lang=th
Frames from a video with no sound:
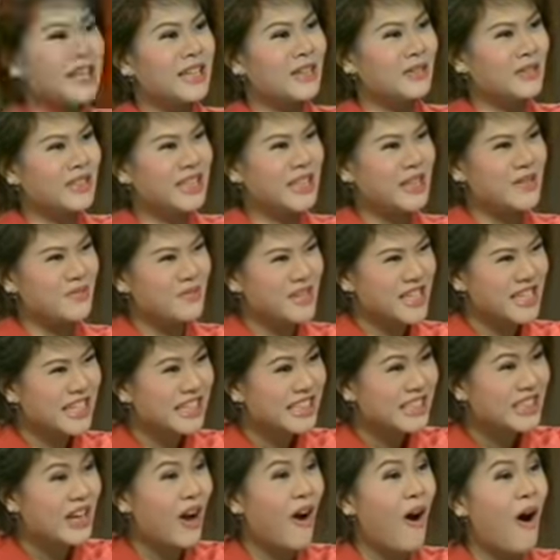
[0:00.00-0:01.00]
แล้วนี่มี
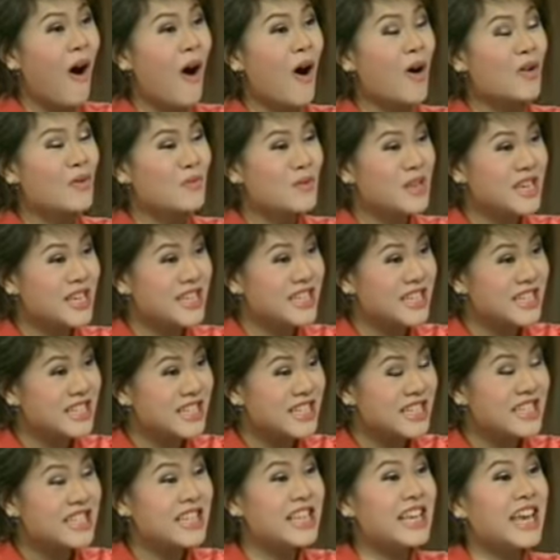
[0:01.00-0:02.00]
เงินทองมีชื่
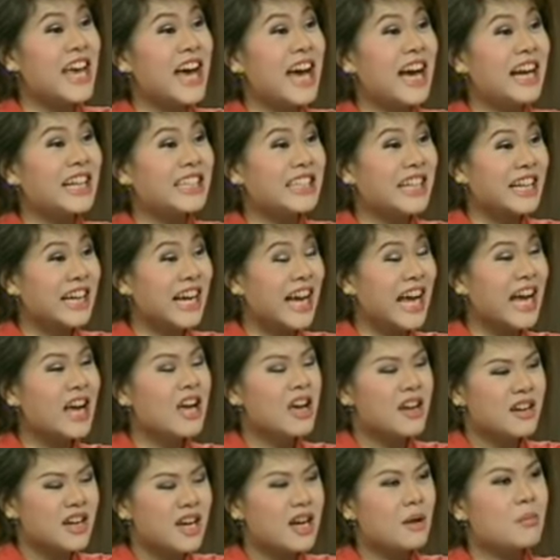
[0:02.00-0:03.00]
อเสียงนะคะ
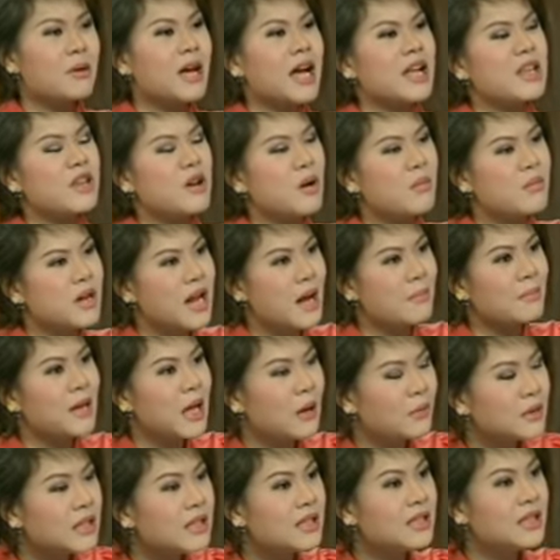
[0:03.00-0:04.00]
ได้รับการยอมรับ
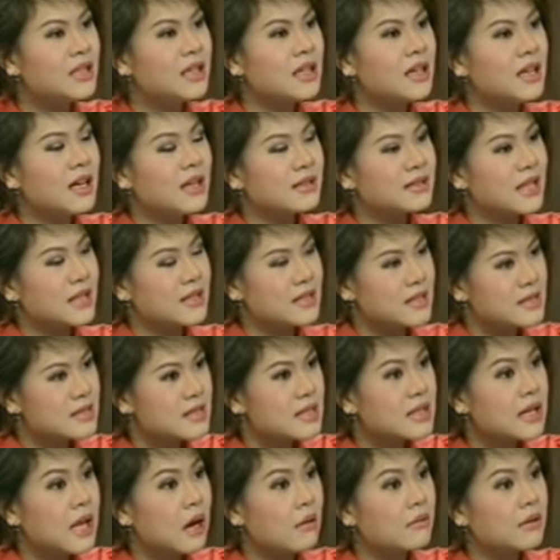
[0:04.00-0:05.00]
แล้วนี่ แต่จ
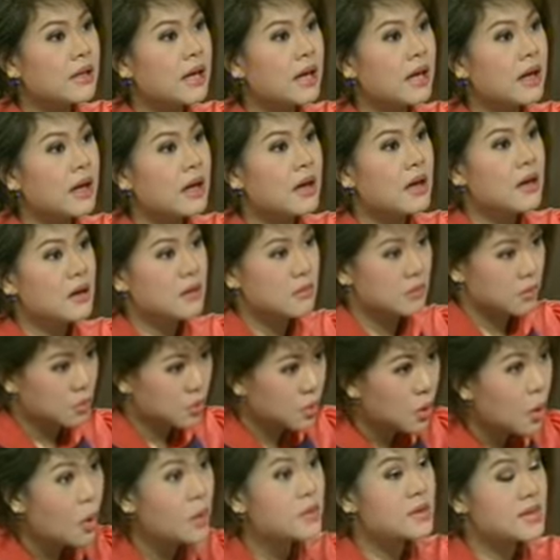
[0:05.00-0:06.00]
ริง ๆแล้วเนี่ย ทุ
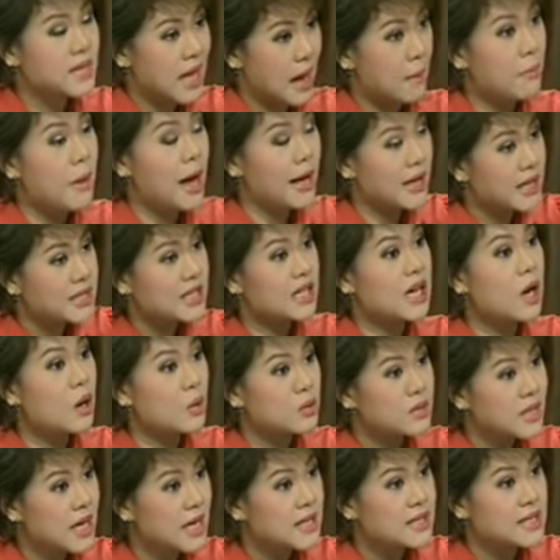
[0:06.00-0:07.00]
กคนสามารถที่จะเข้า
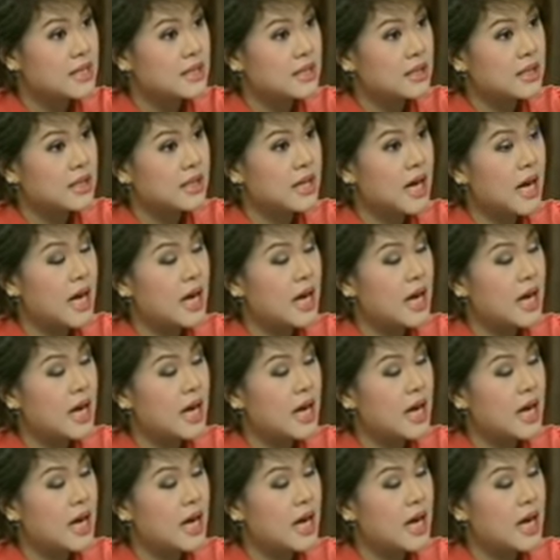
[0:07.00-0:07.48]
ใจสิ่งนี้ได้